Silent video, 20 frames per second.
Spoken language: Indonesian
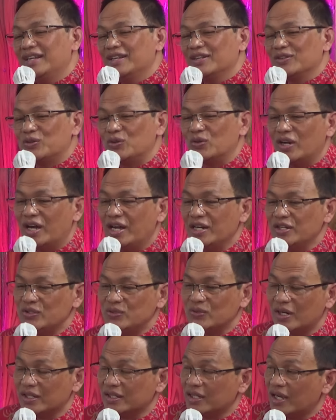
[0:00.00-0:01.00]
Quran
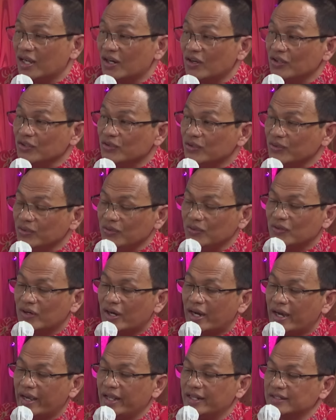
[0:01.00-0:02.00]
surat Ar-Ra'd
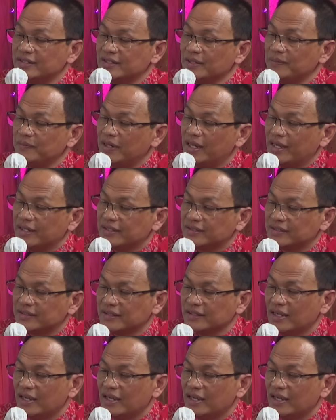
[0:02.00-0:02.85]
ayat 11.